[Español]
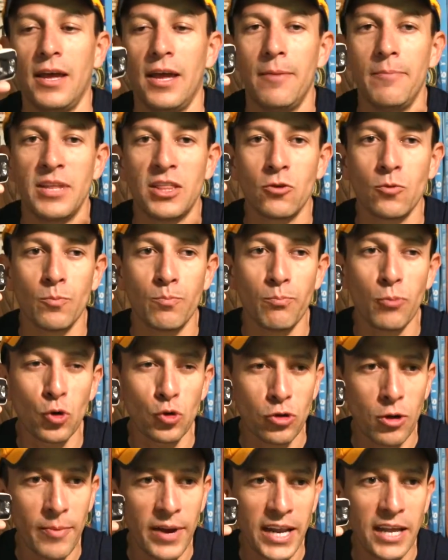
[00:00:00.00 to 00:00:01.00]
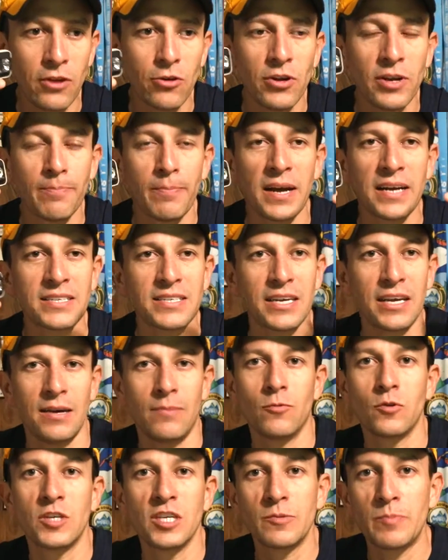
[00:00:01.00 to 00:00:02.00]
emite un punto amarillo y parece que
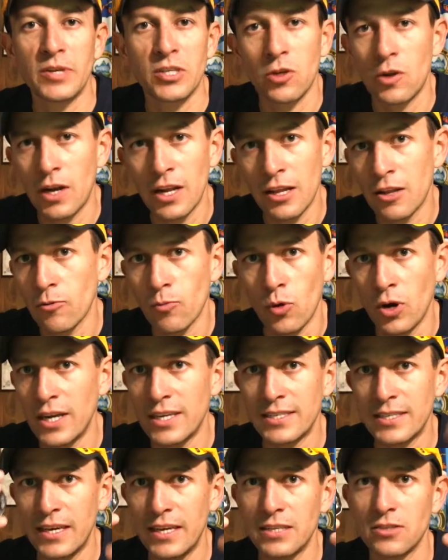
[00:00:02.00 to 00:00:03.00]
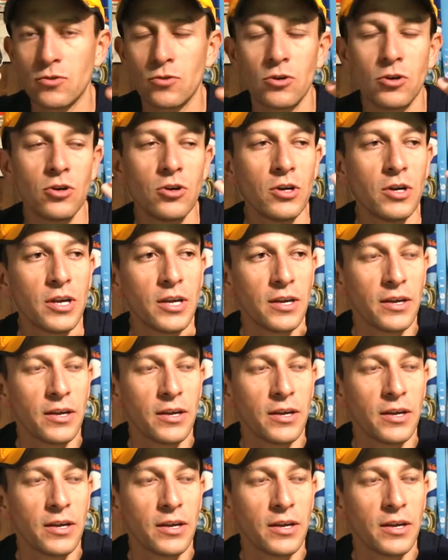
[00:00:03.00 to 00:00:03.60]
a muchas personas les molesta esto, ¿no?